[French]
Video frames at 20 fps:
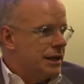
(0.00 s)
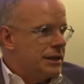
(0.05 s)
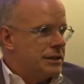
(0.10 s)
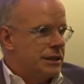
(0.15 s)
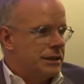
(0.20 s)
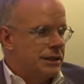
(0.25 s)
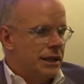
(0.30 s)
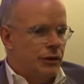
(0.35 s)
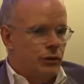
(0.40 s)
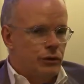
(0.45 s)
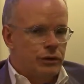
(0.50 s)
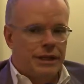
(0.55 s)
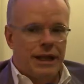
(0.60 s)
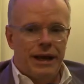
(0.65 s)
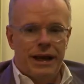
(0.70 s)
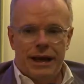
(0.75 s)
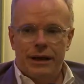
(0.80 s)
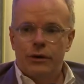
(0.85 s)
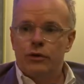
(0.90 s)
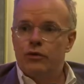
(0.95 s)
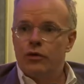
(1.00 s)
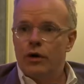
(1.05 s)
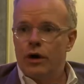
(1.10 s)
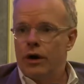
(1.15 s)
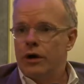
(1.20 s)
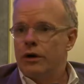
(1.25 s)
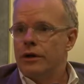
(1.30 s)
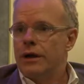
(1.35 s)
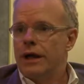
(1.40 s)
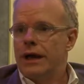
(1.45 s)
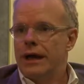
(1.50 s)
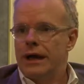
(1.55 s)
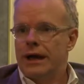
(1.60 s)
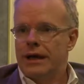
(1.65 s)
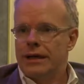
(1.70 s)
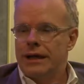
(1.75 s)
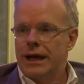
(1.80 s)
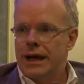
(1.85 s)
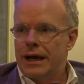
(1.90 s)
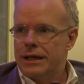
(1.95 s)
C'était l'hôtel La Couronne
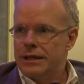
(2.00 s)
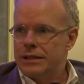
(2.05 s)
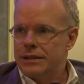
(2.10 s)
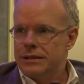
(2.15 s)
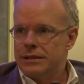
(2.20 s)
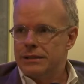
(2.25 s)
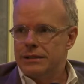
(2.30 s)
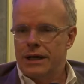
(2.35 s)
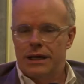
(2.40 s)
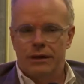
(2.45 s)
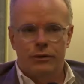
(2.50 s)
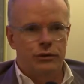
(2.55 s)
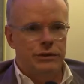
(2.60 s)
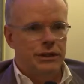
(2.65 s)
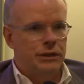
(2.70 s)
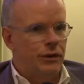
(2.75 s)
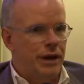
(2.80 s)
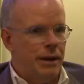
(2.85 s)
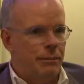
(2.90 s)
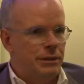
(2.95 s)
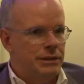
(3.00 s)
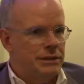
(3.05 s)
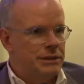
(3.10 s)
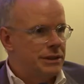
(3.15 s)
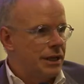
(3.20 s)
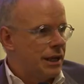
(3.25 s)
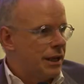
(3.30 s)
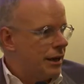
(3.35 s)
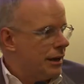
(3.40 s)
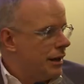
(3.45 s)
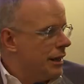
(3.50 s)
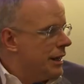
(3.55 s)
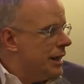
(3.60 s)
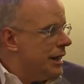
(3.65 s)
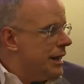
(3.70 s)
à, Gais, à côté de Appenzell.